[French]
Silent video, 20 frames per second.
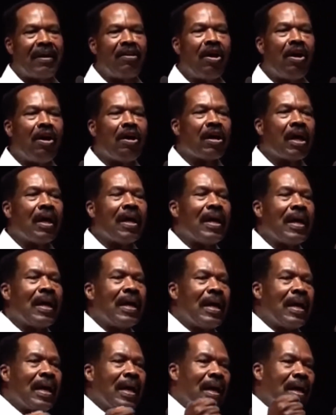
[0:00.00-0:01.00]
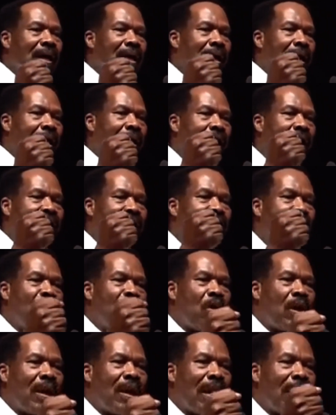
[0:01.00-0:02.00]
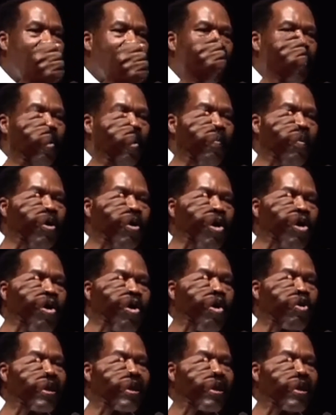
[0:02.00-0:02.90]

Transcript: Et donc, le,